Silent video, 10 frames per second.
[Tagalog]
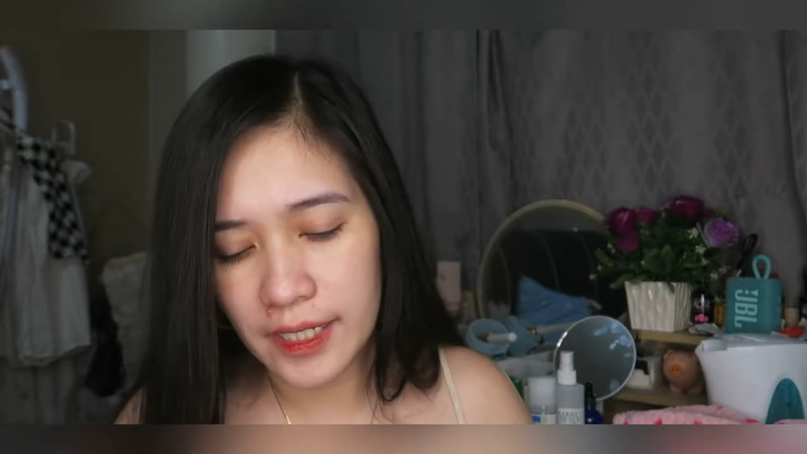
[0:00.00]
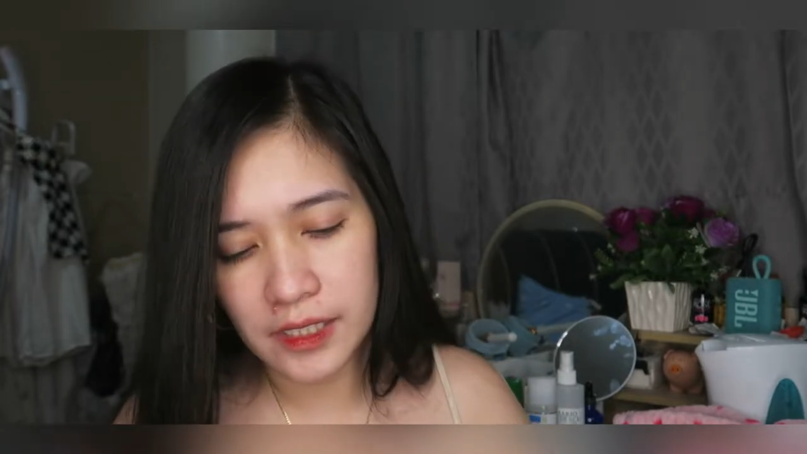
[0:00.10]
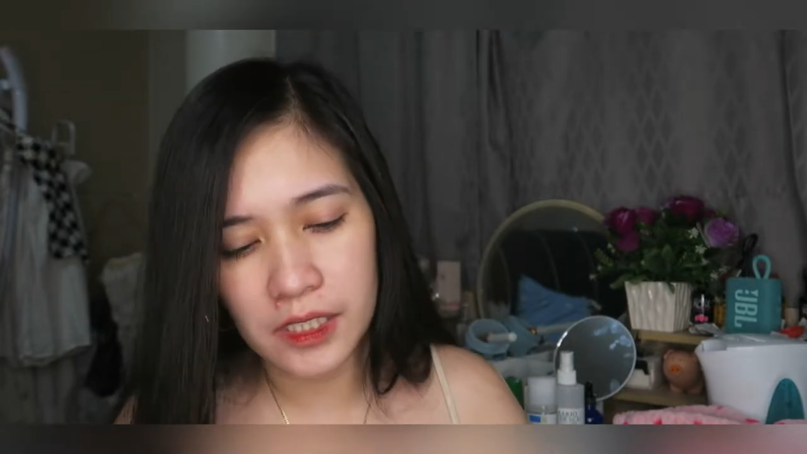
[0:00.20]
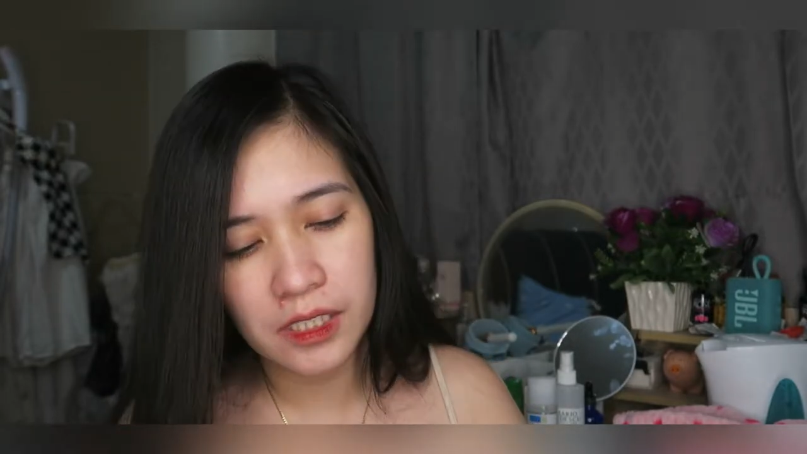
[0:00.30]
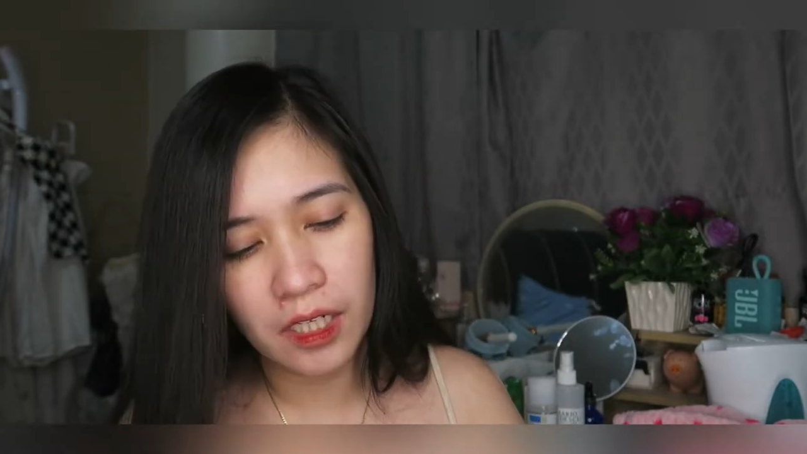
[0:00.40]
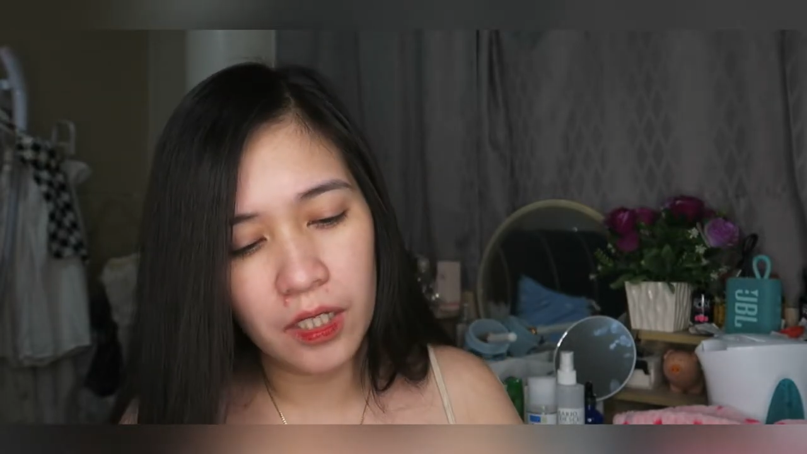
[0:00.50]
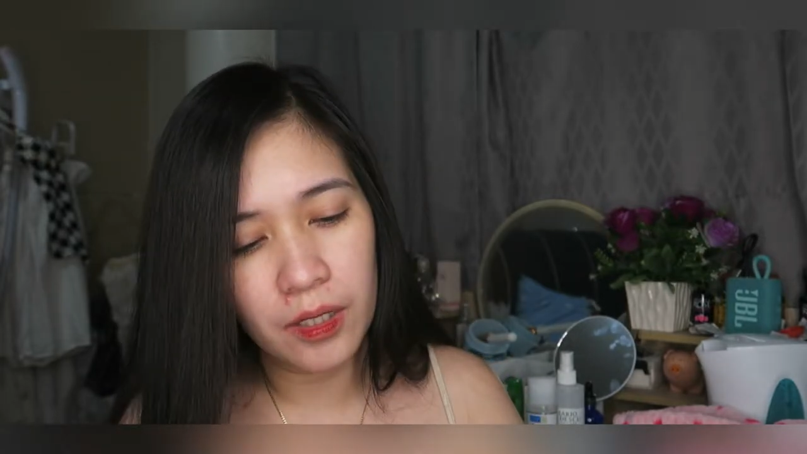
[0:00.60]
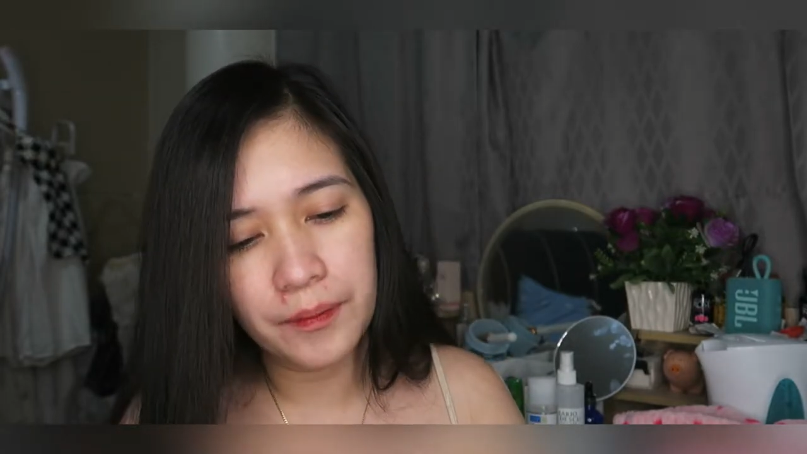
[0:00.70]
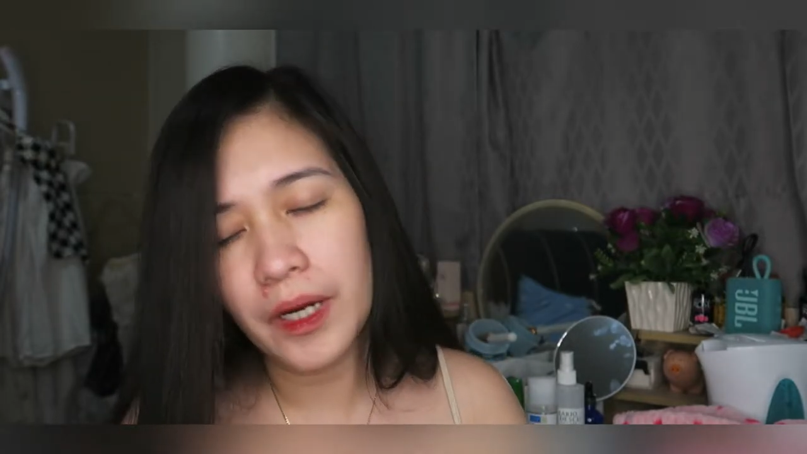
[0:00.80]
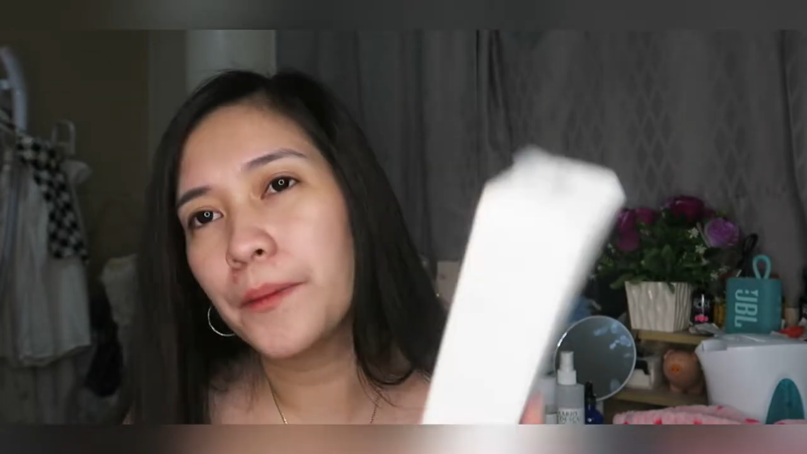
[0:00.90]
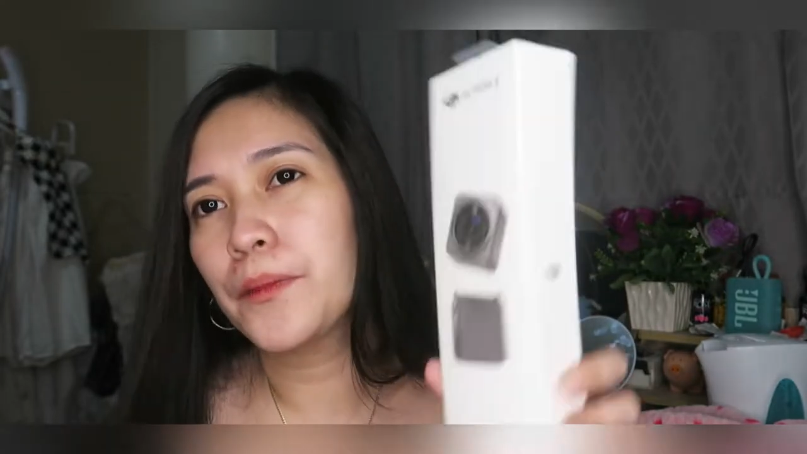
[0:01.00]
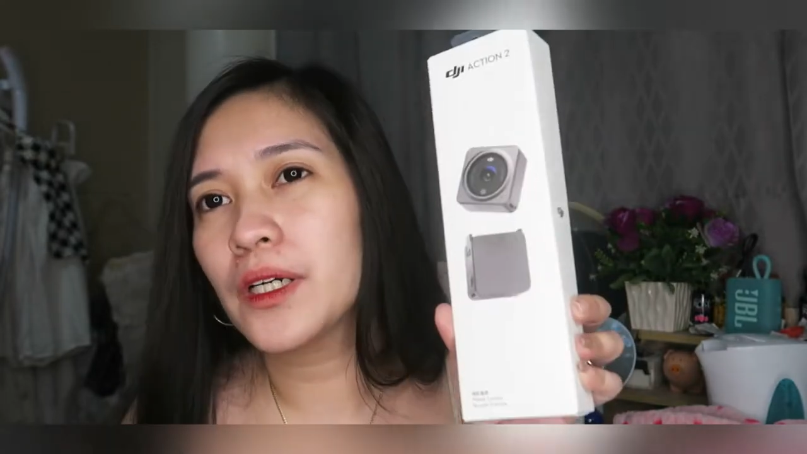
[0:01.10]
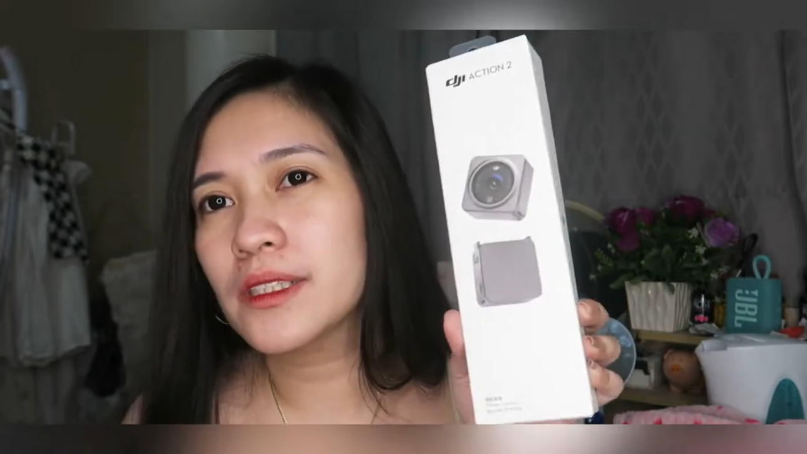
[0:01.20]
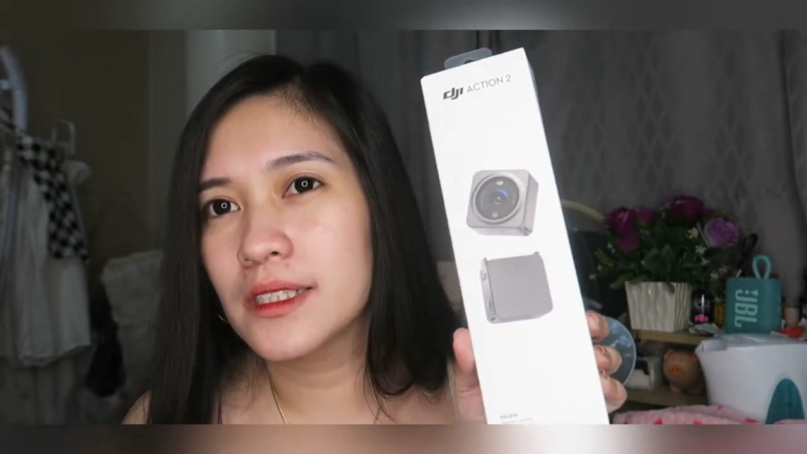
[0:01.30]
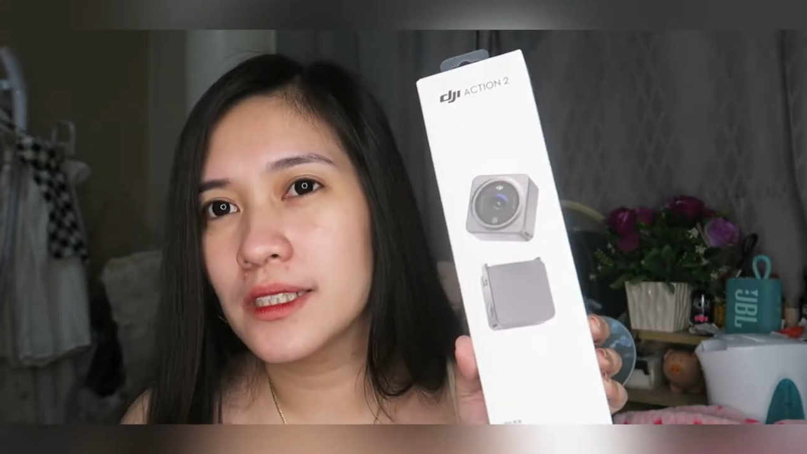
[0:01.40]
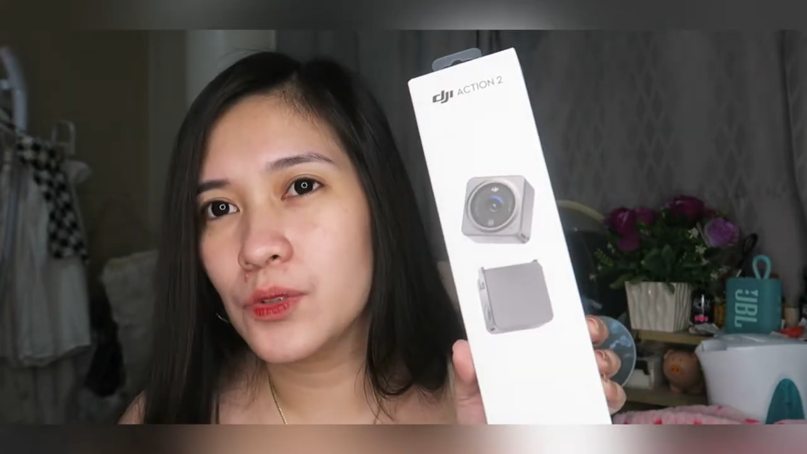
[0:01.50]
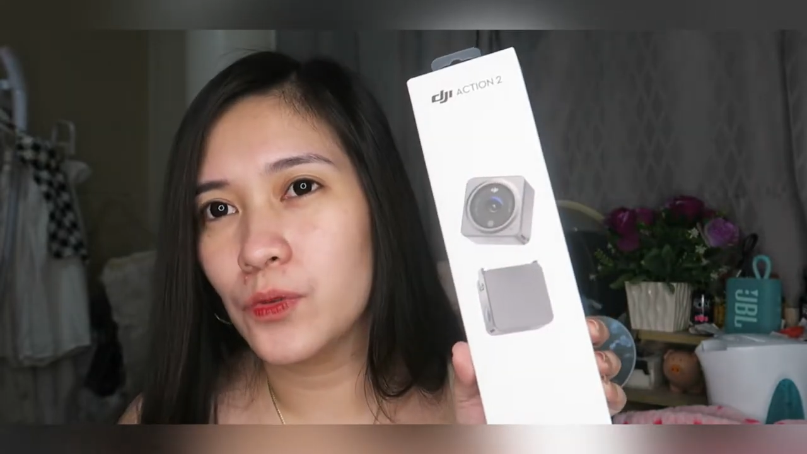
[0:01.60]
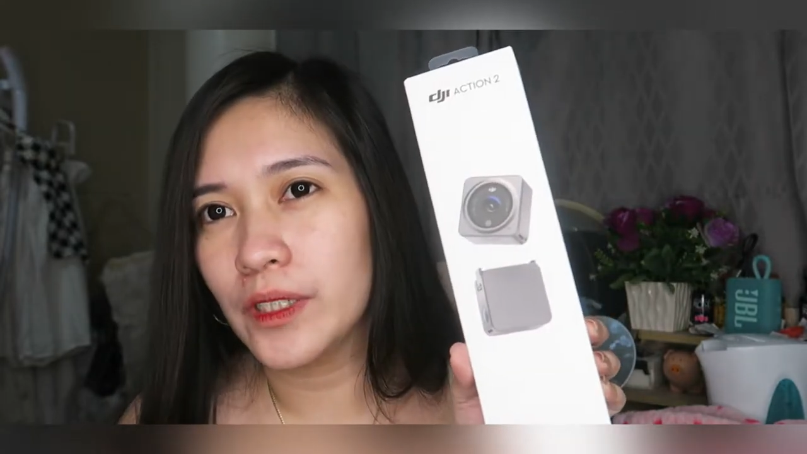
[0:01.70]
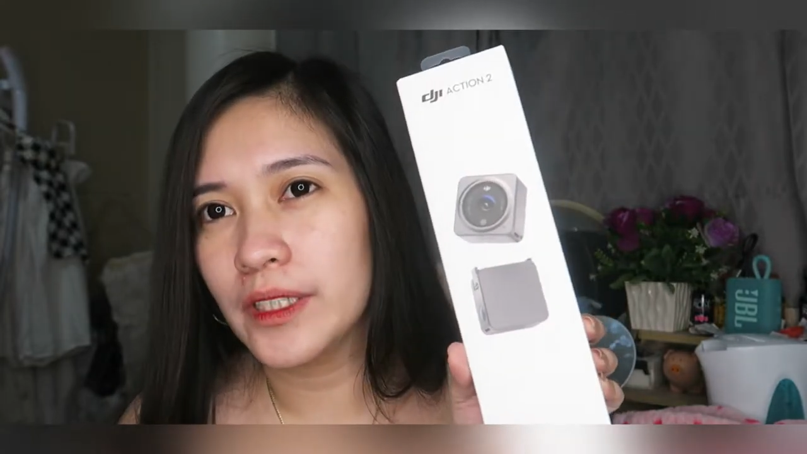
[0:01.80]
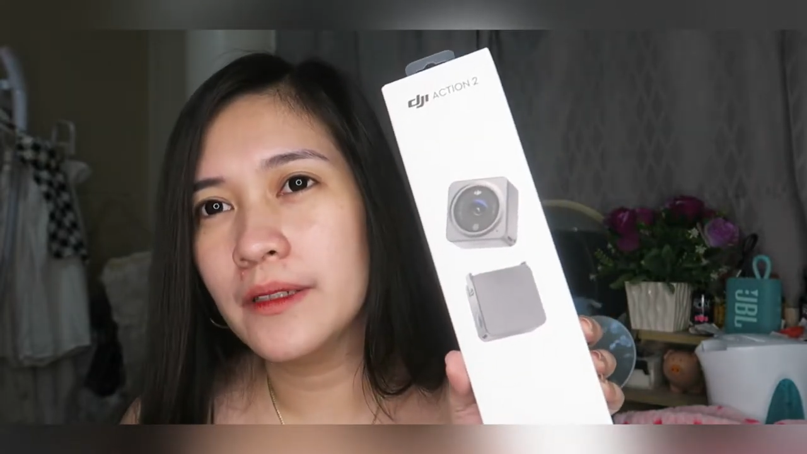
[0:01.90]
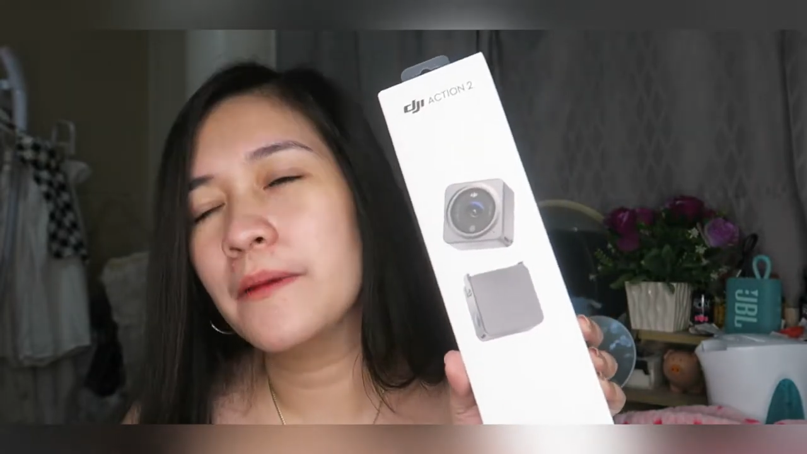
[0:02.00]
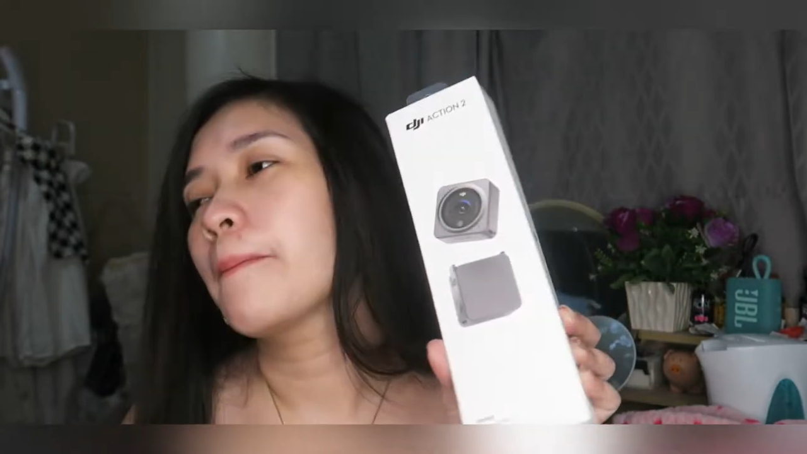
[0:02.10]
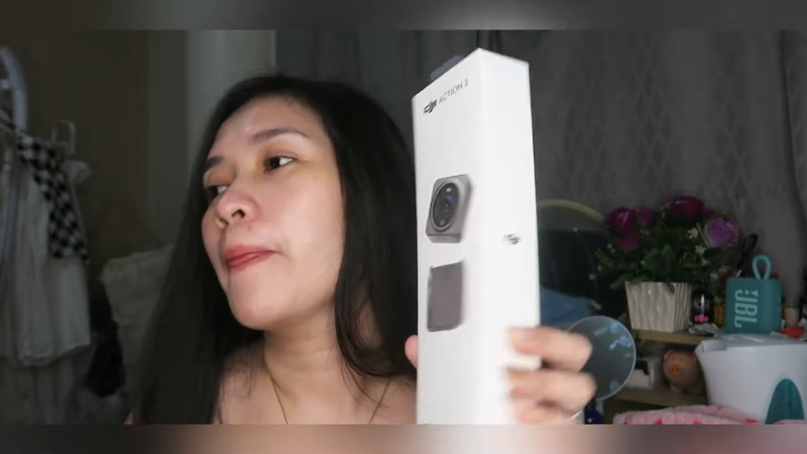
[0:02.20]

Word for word: let's um, unbox this one.